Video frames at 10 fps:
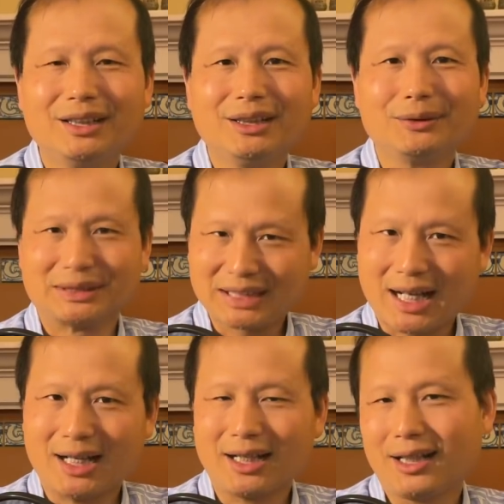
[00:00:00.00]
我
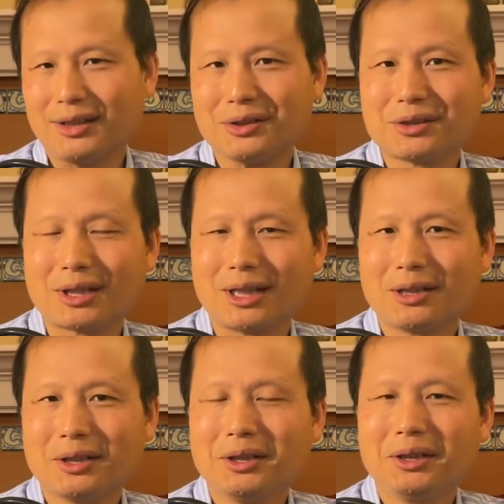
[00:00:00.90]
查了一下，
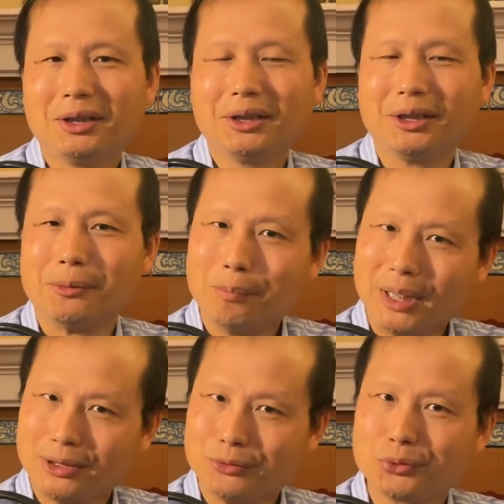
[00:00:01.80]
啊，
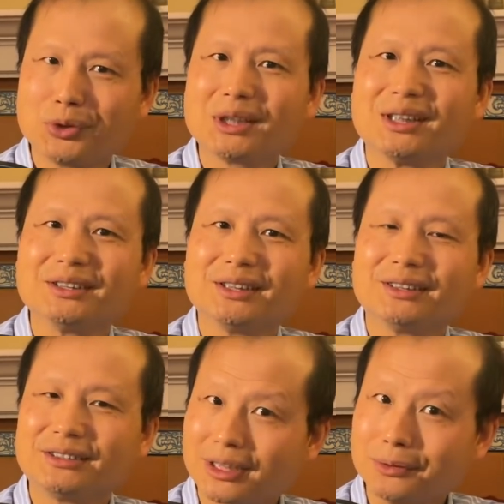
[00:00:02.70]
美军呢
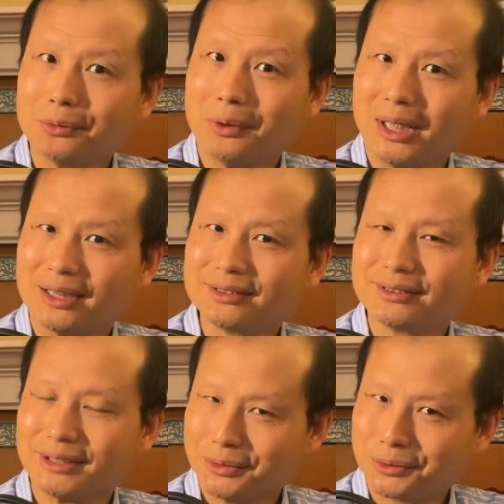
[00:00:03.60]
阵亡
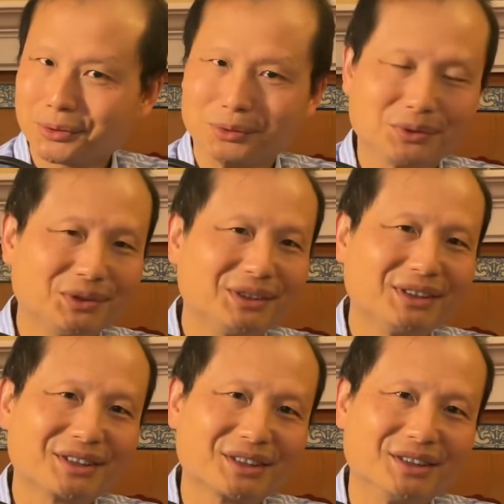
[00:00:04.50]
人数
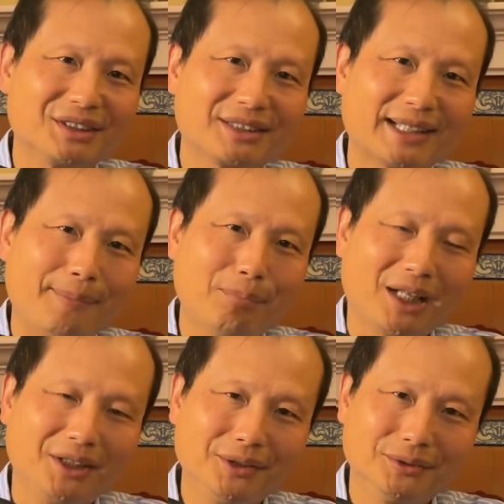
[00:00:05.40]
是三百
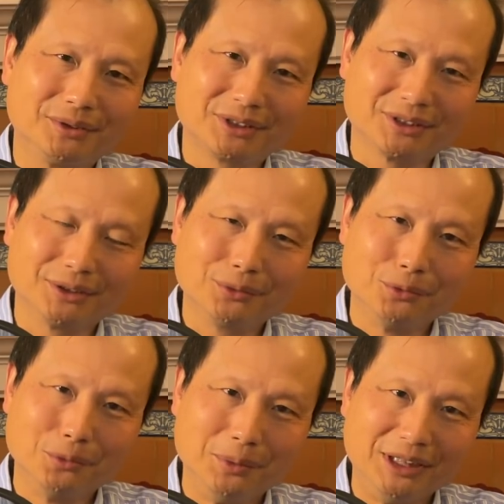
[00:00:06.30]
六十五
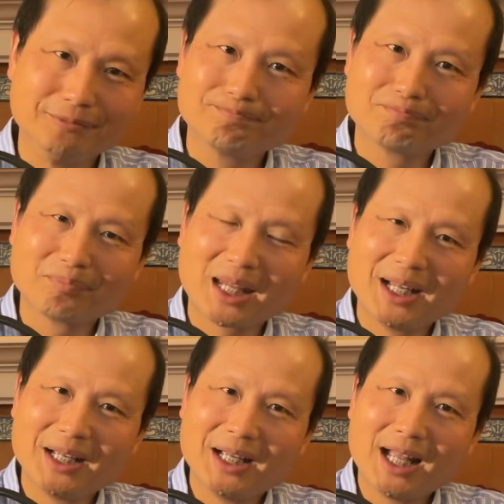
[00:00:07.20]
名，
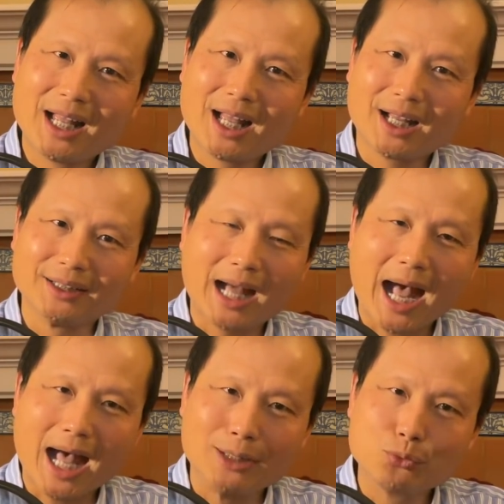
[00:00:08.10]
呃，
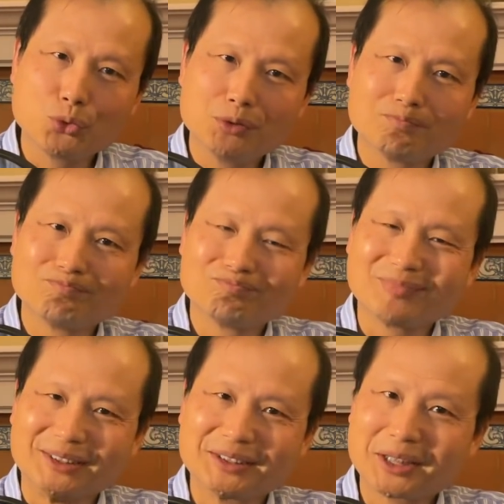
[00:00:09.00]
韩军
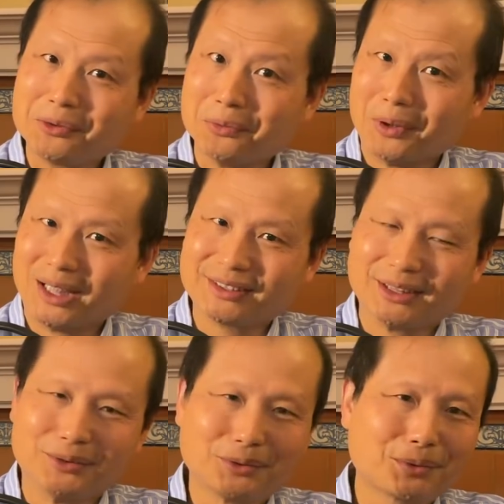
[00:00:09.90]
的阵亡
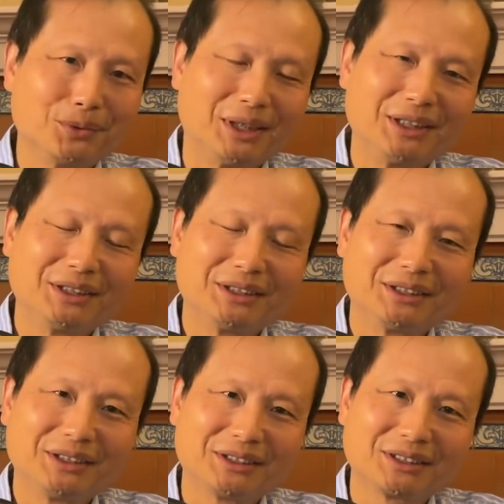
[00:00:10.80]
人数呢
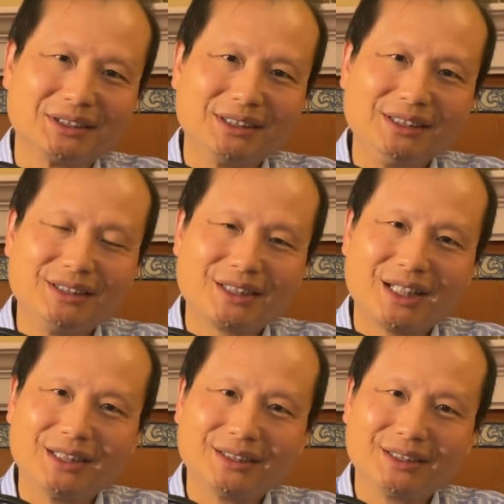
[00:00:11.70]
是一
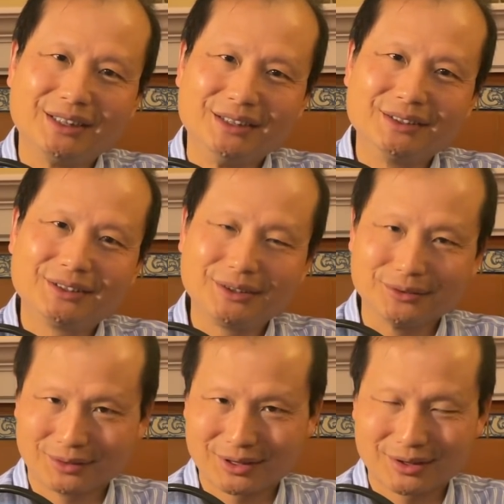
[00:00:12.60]
千零九
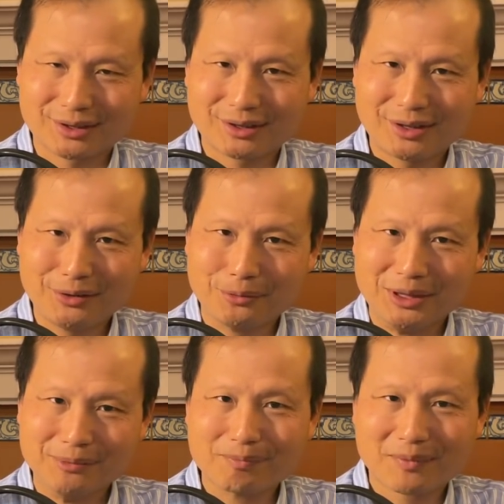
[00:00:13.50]
十六
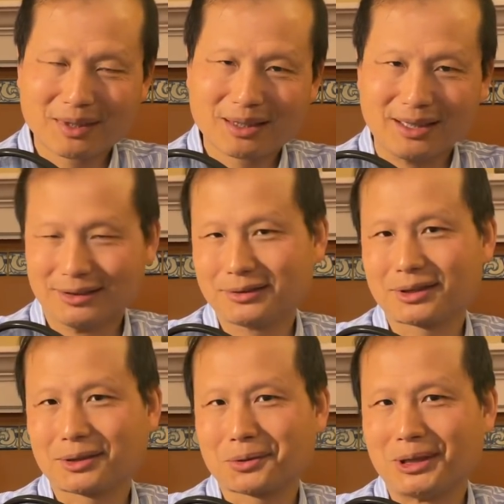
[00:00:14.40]
名。也就
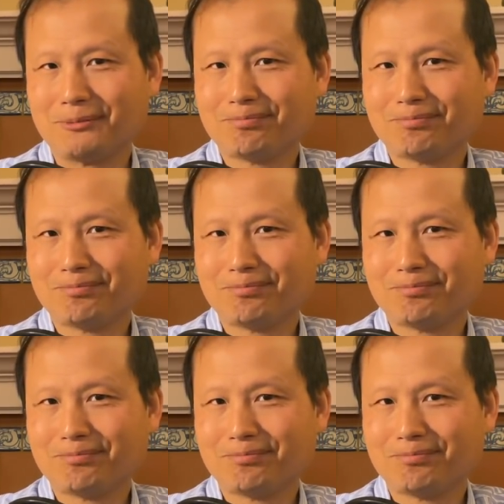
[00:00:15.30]
是说，